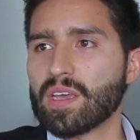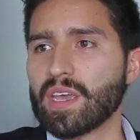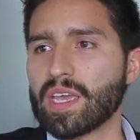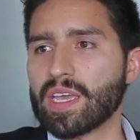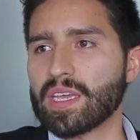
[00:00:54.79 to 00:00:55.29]

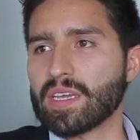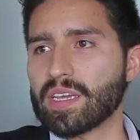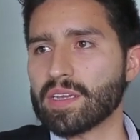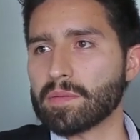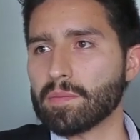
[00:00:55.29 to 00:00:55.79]
eh, eh,
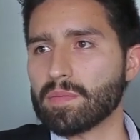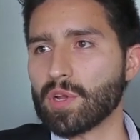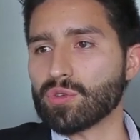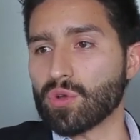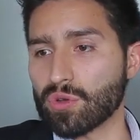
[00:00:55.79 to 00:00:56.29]

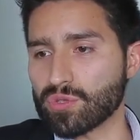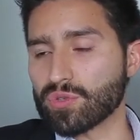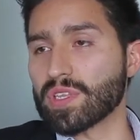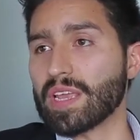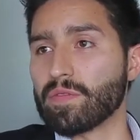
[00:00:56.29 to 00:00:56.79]
los costos,